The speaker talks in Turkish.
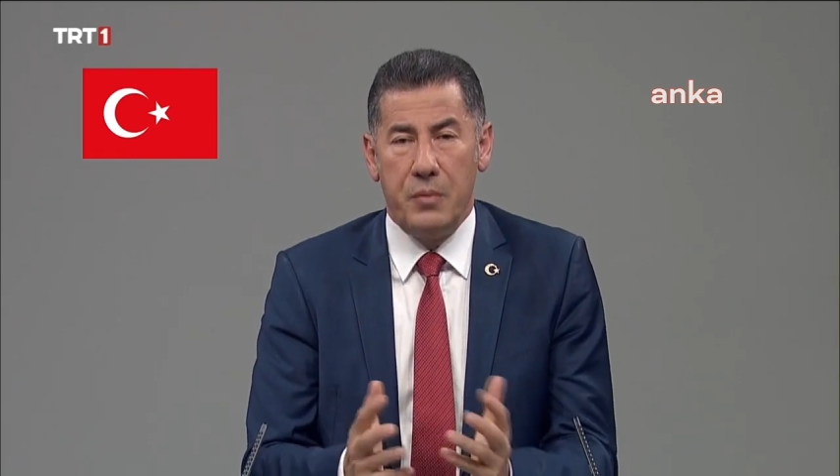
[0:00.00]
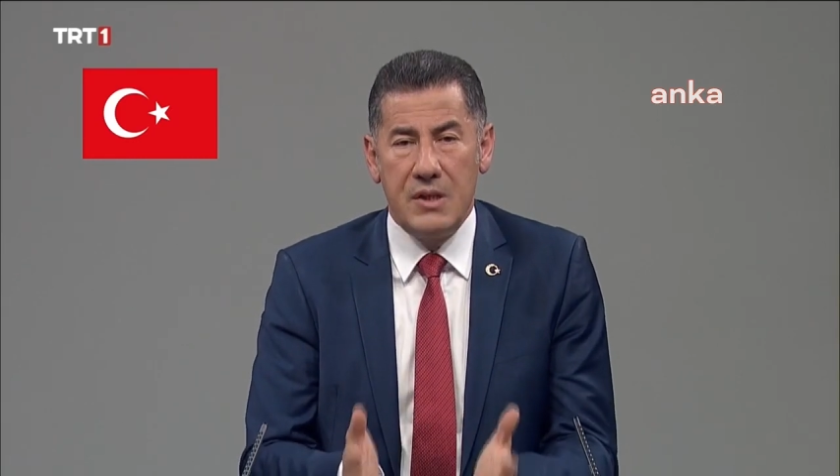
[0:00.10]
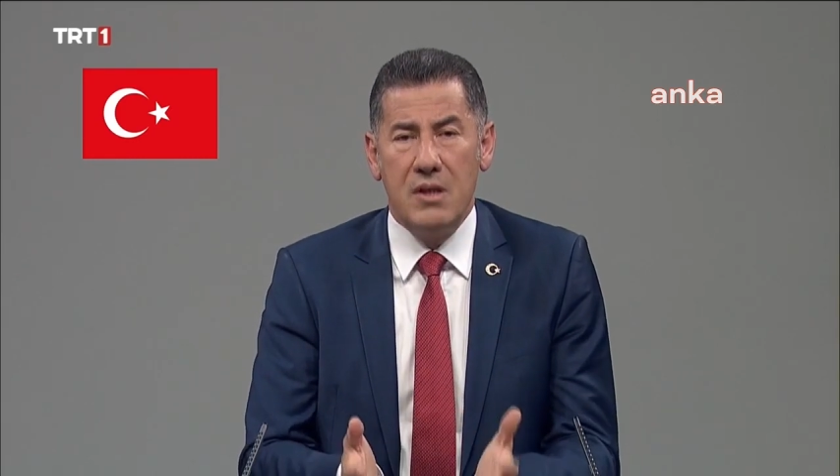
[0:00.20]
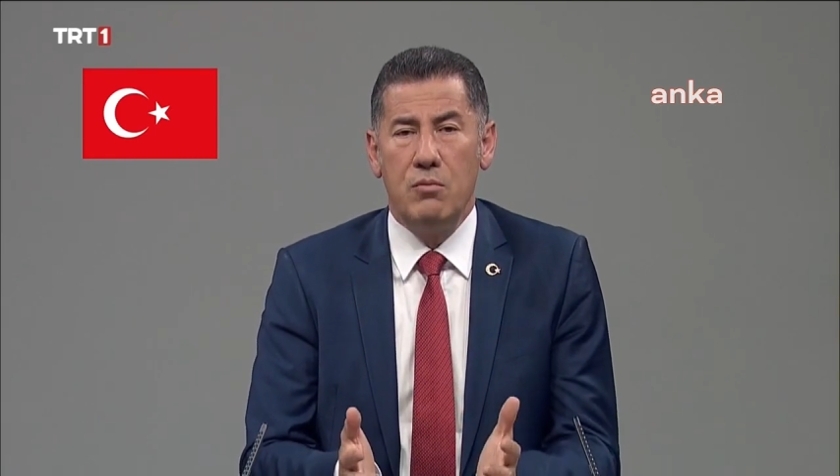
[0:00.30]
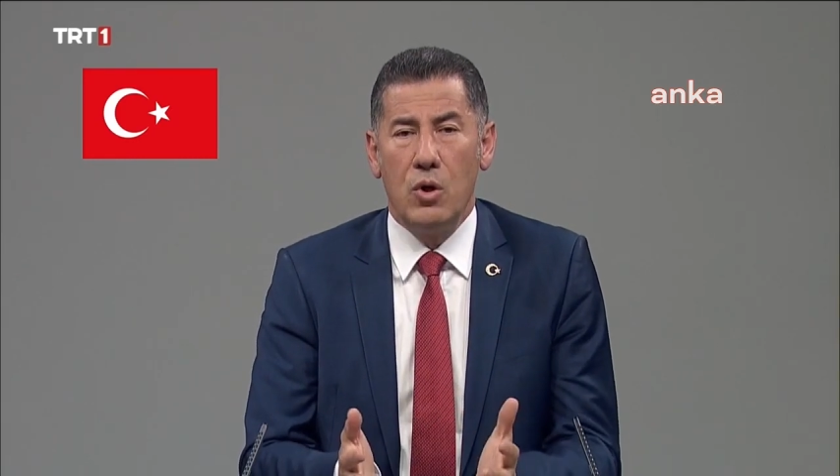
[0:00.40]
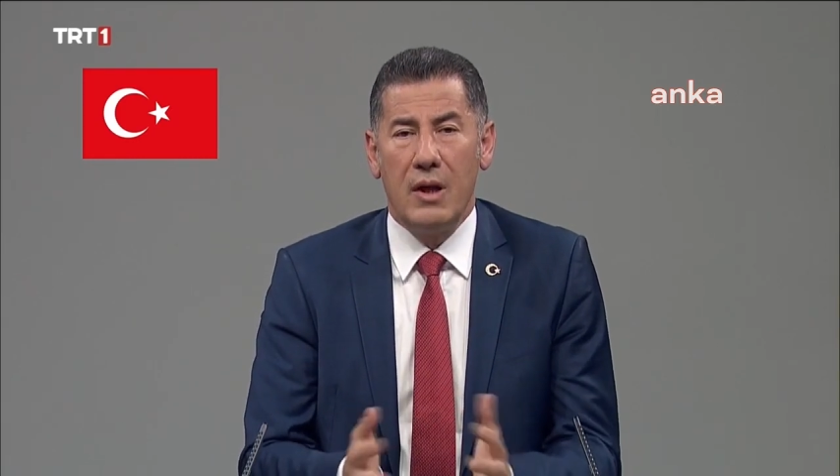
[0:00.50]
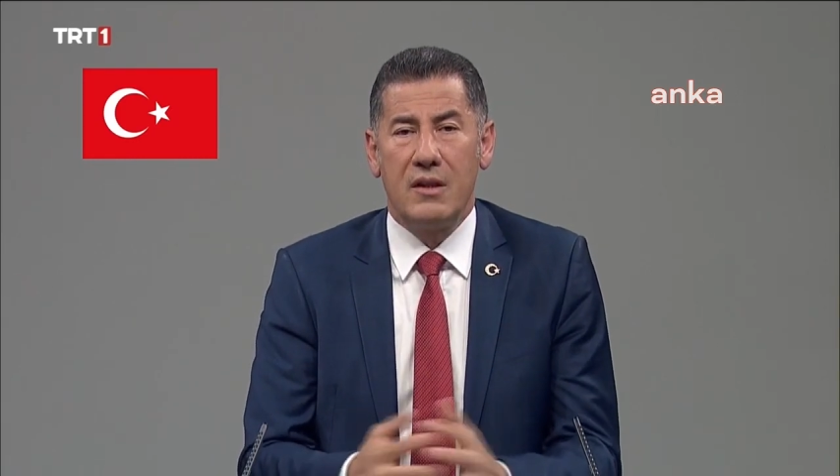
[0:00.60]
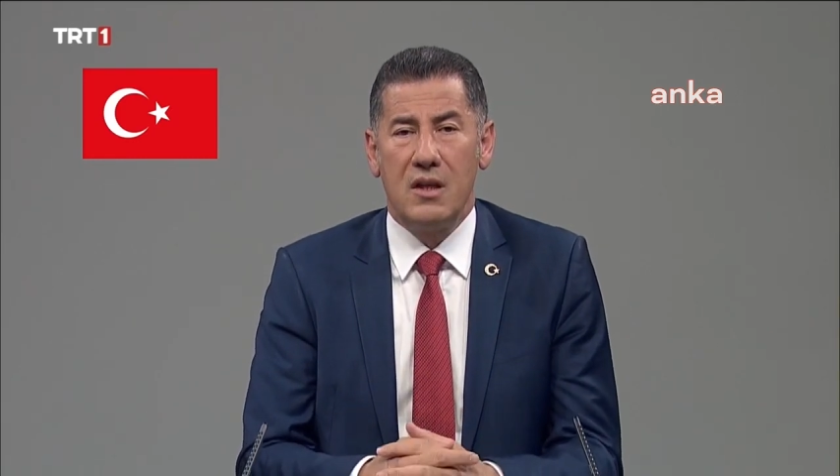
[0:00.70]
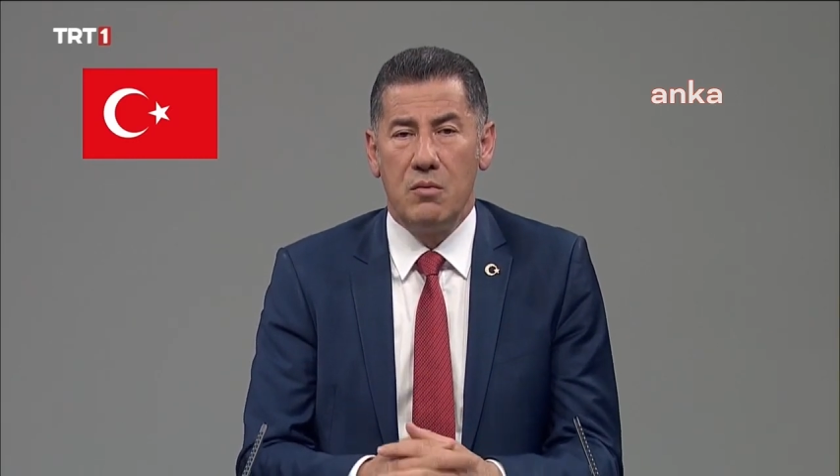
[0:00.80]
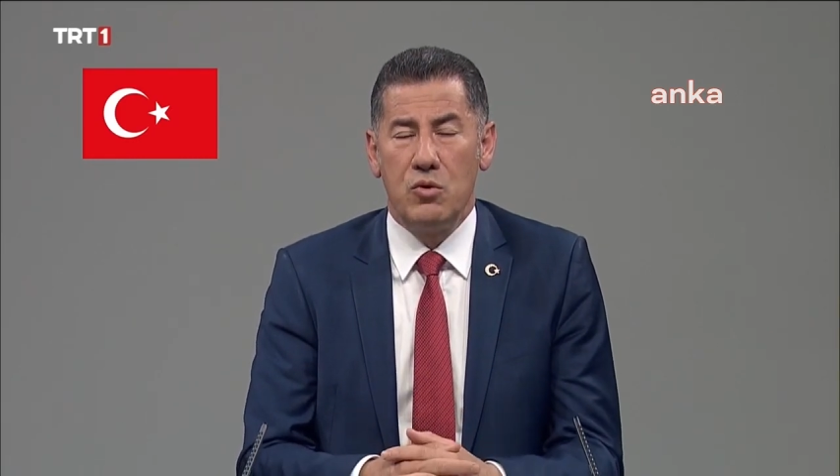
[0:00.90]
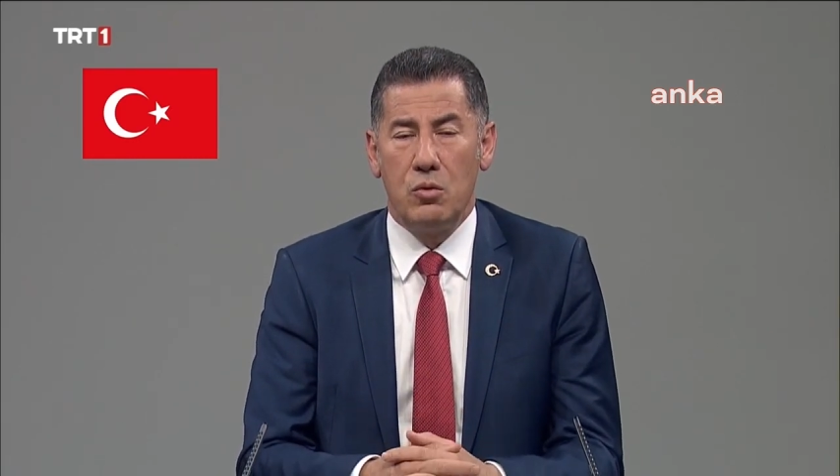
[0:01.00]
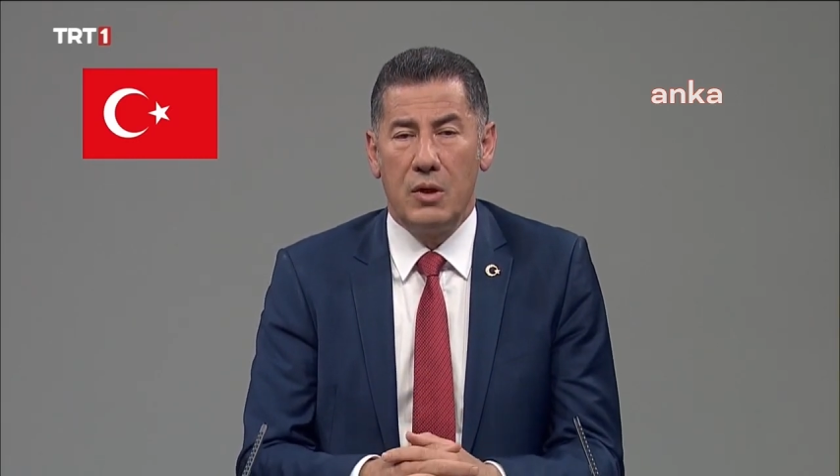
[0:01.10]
Bizim yönettiğimiz